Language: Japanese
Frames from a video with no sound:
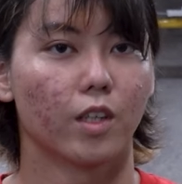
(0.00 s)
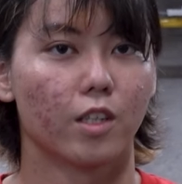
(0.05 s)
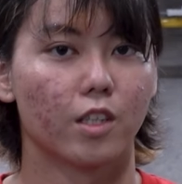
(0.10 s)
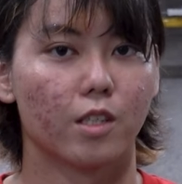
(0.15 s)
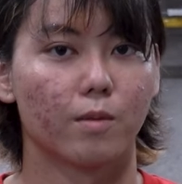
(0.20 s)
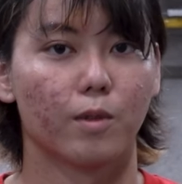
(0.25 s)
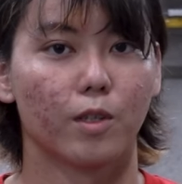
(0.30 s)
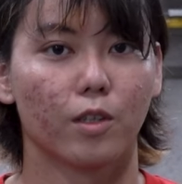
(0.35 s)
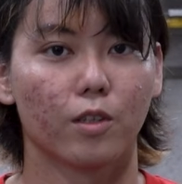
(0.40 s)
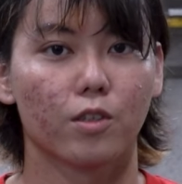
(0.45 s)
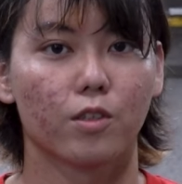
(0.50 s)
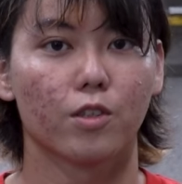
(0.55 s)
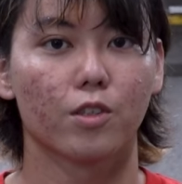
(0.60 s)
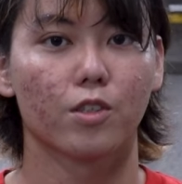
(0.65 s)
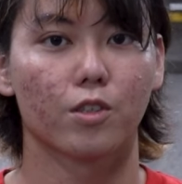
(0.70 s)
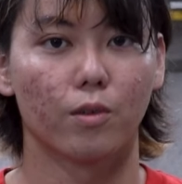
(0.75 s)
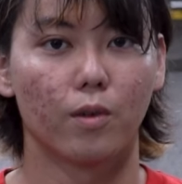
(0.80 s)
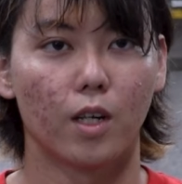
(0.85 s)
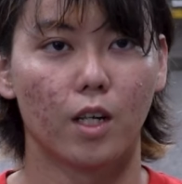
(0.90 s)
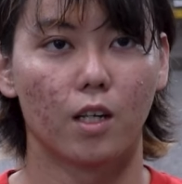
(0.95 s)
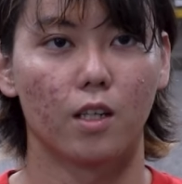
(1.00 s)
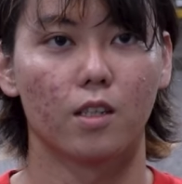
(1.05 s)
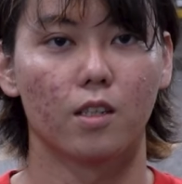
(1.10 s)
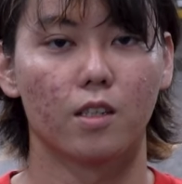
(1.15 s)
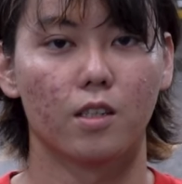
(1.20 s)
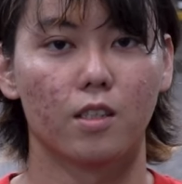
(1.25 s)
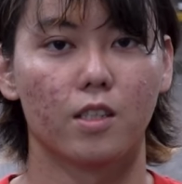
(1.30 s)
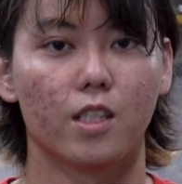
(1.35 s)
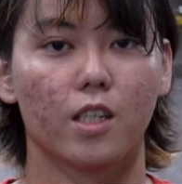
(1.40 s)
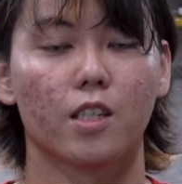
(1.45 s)
自分の長所は
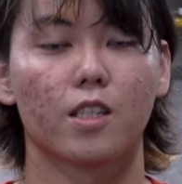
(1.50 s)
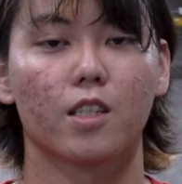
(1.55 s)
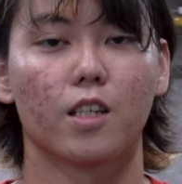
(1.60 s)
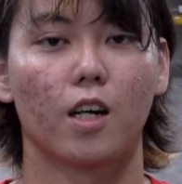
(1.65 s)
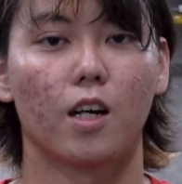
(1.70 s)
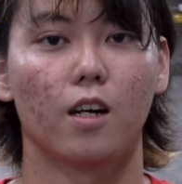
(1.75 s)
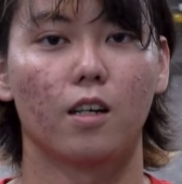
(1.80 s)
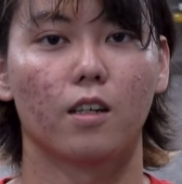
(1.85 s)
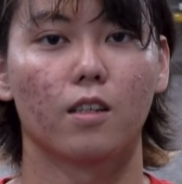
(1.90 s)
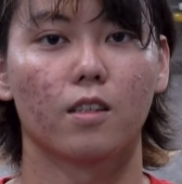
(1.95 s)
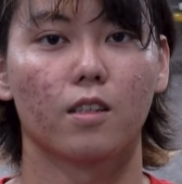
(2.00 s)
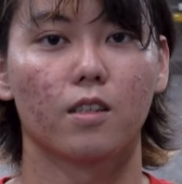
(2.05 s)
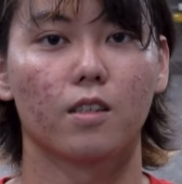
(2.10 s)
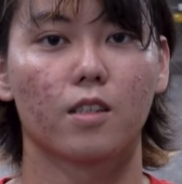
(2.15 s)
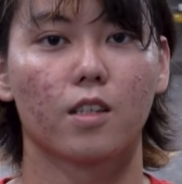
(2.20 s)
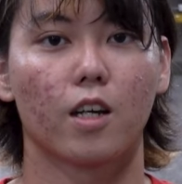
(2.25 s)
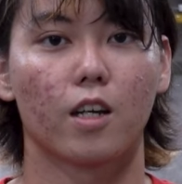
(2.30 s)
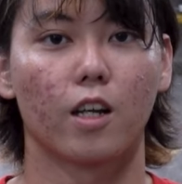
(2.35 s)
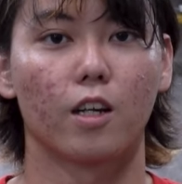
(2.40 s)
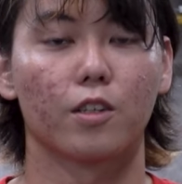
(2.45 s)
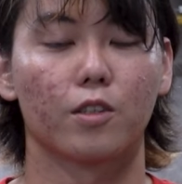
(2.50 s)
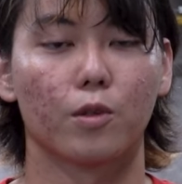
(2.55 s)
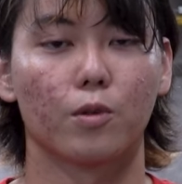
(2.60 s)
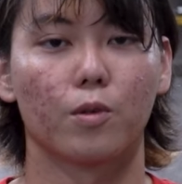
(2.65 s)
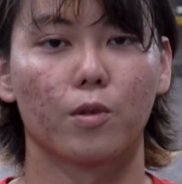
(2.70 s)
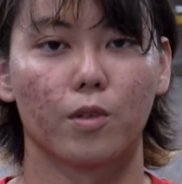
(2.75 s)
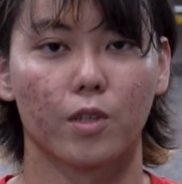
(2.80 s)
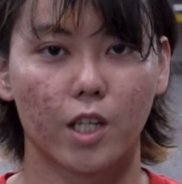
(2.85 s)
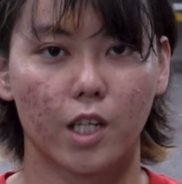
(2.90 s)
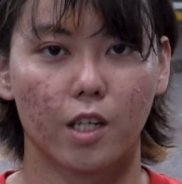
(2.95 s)
地足がしっかりあると
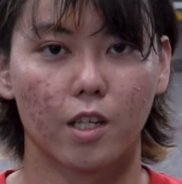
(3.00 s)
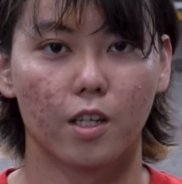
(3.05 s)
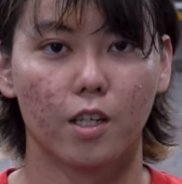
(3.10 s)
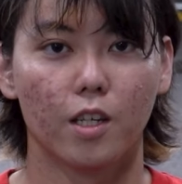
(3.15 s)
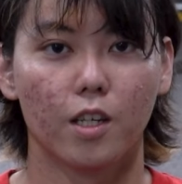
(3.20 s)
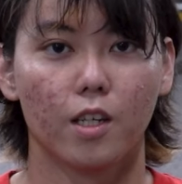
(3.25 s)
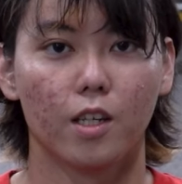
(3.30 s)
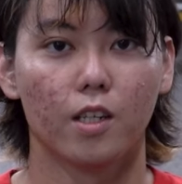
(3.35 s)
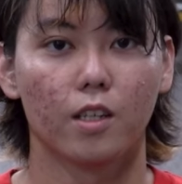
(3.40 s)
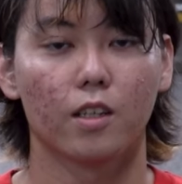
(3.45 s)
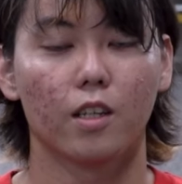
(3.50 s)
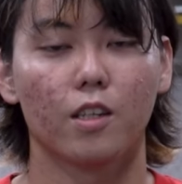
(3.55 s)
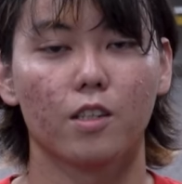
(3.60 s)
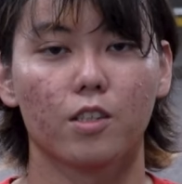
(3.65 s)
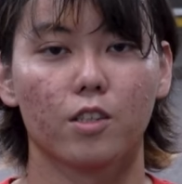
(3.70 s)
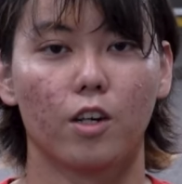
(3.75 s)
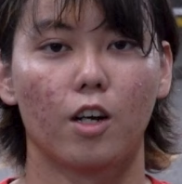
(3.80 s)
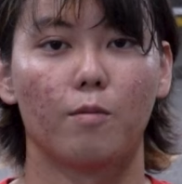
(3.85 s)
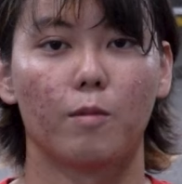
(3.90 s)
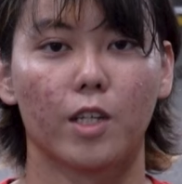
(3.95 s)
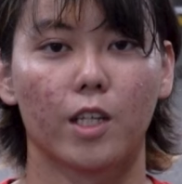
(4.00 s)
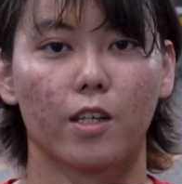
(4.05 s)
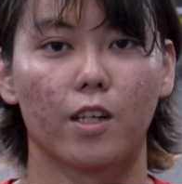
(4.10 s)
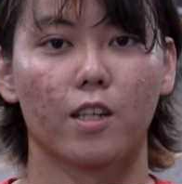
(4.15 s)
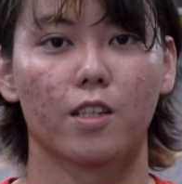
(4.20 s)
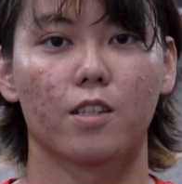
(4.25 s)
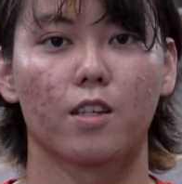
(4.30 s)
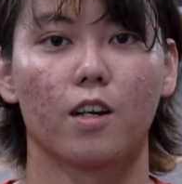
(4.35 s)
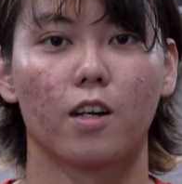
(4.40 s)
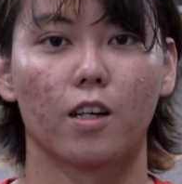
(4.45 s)
ころで、短所はまだ
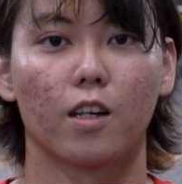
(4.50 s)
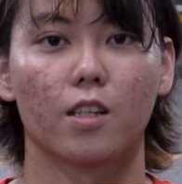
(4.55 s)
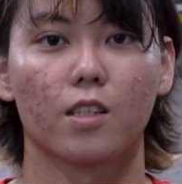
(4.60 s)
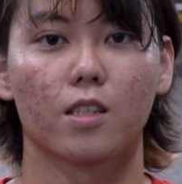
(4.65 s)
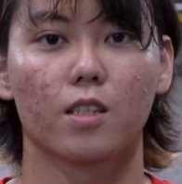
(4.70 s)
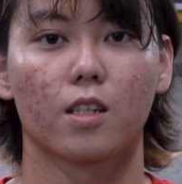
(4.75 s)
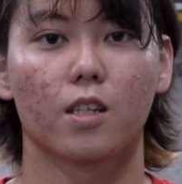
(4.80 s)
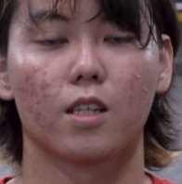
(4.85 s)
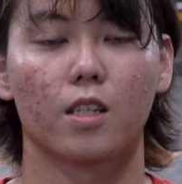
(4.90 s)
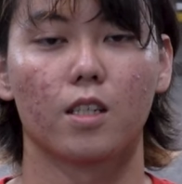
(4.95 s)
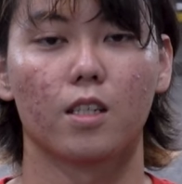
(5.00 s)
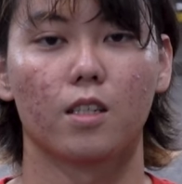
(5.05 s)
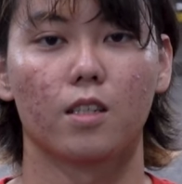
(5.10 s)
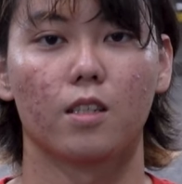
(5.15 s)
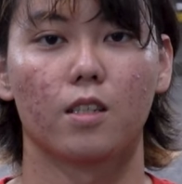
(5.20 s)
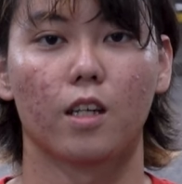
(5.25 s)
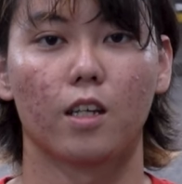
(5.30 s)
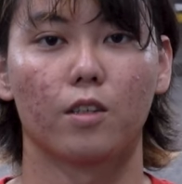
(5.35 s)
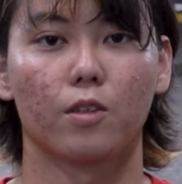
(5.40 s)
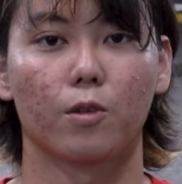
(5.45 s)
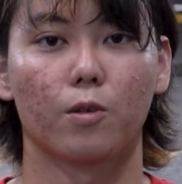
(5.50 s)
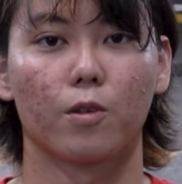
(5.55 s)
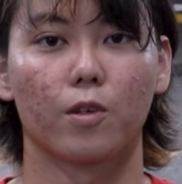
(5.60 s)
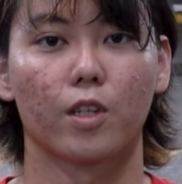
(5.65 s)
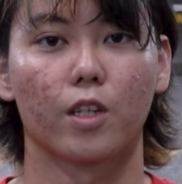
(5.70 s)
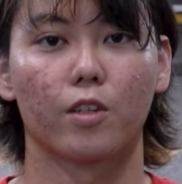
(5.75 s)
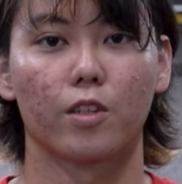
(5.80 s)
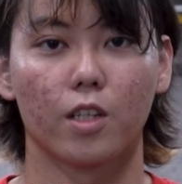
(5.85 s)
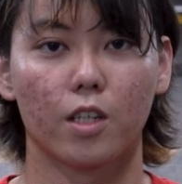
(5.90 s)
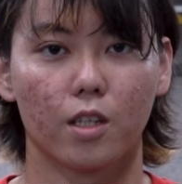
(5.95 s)
レース感がしっかりないとこ
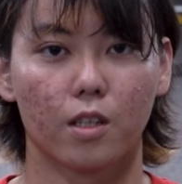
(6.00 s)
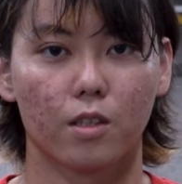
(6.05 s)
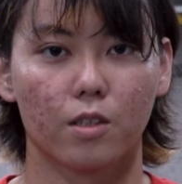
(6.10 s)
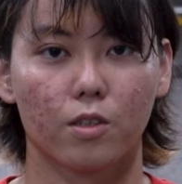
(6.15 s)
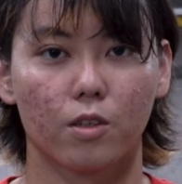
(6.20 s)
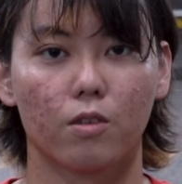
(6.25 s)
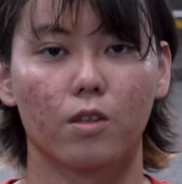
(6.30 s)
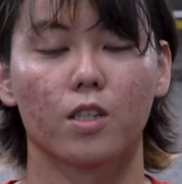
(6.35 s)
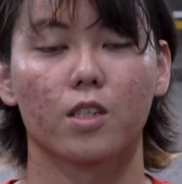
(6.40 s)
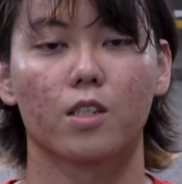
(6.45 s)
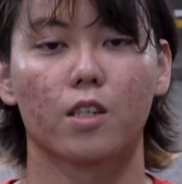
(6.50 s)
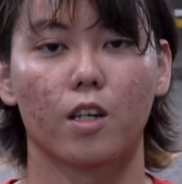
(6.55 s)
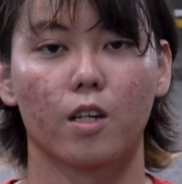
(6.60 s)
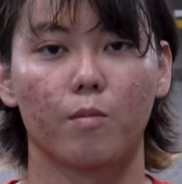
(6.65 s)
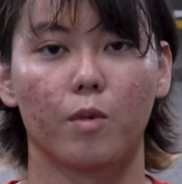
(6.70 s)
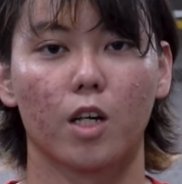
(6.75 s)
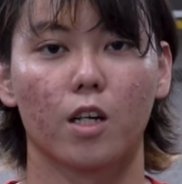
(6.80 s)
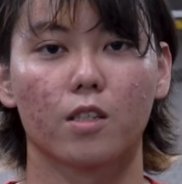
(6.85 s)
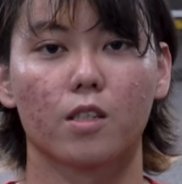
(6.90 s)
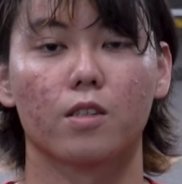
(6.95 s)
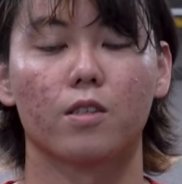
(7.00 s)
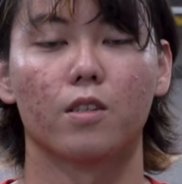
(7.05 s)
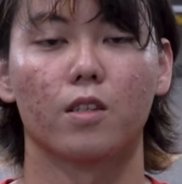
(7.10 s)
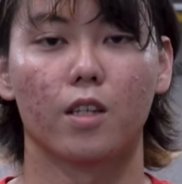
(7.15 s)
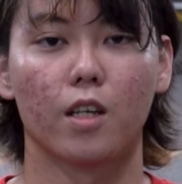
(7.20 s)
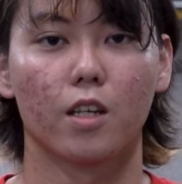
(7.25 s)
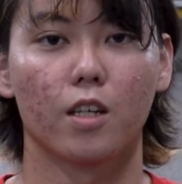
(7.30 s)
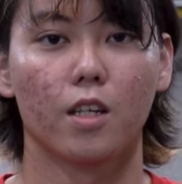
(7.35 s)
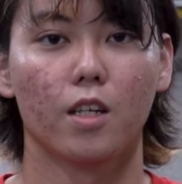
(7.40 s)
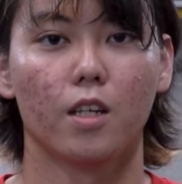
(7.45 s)
ろなので、そこはしっかり場数踏
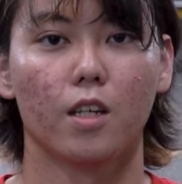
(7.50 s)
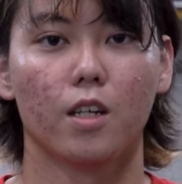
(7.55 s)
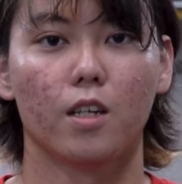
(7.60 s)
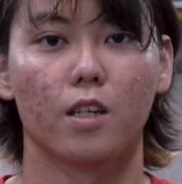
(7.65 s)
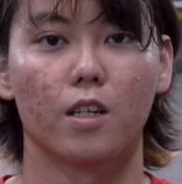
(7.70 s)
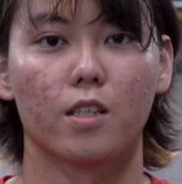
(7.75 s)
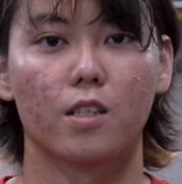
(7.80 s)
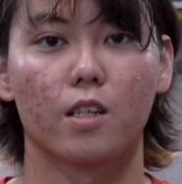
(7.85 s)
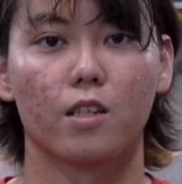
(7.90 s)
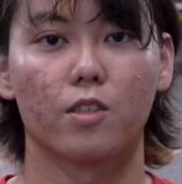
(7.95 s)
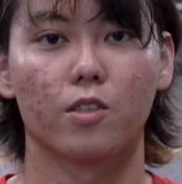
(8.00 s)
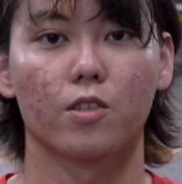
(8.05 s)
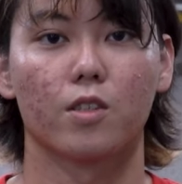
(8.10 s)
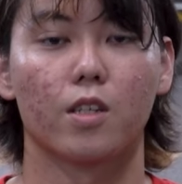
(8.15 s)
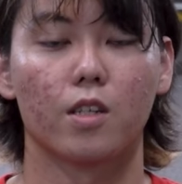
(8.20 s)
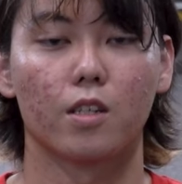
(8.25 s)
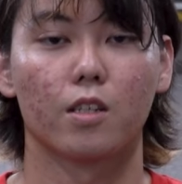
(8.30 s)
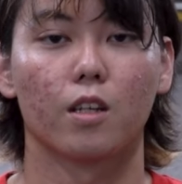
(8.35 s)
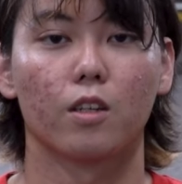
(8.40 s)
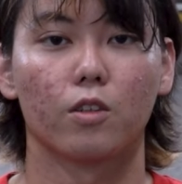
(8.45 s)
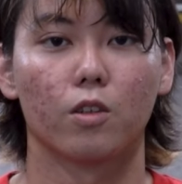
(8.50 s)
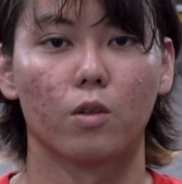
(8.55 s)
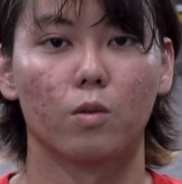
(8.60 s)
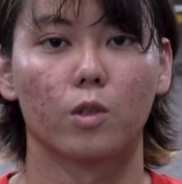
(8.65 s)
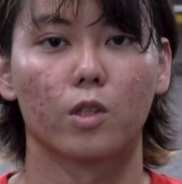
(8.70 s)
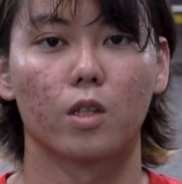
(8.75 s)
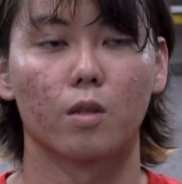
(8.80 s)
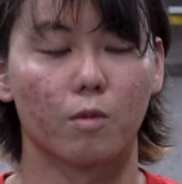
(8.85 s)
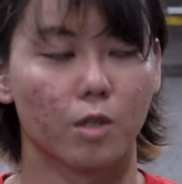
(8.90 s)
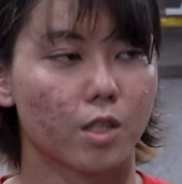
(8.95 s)
んで成長していきたいと
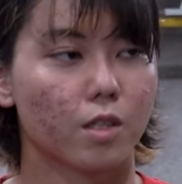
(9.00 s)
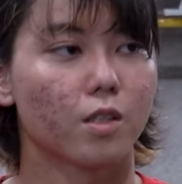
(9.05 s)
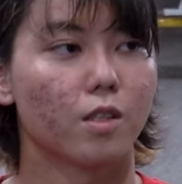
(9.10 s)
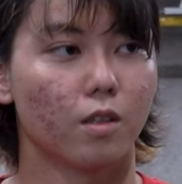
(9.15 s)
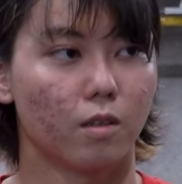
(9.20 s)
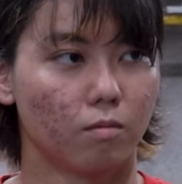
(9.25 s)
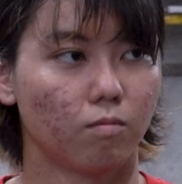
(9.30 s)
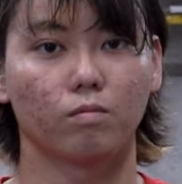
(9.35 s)
思ってます。